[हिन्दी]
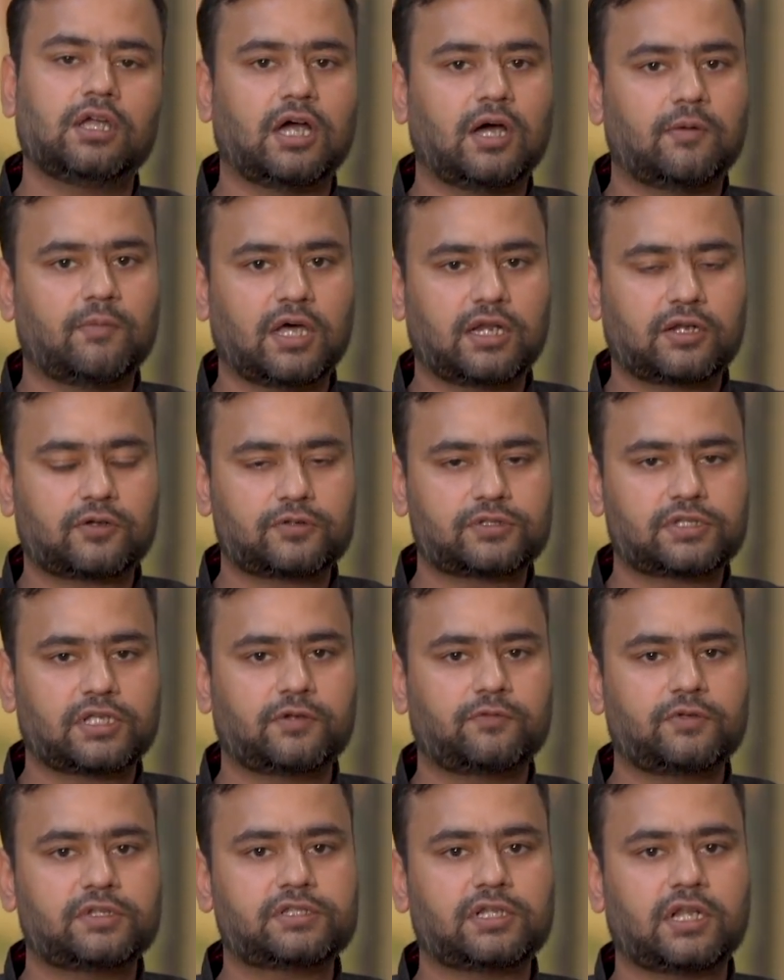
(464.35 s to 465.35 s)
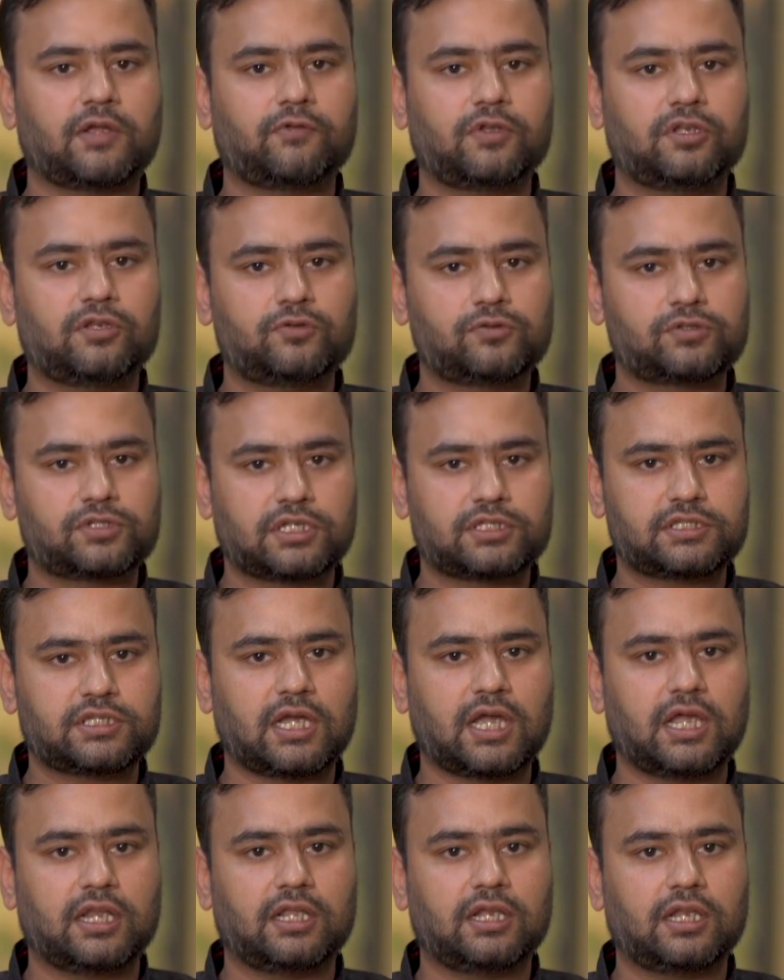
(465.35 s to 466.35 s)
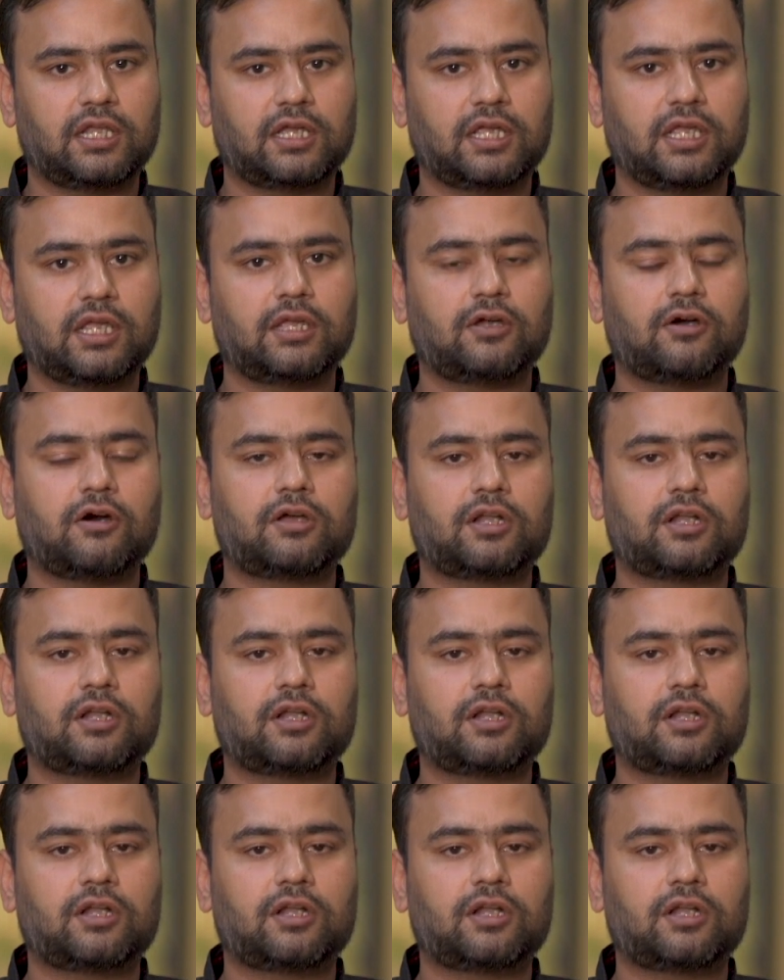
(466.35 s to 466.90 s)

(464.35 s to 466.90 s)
हमारे को सर्विस रेवेन्यूज़ अच्छे आने लगे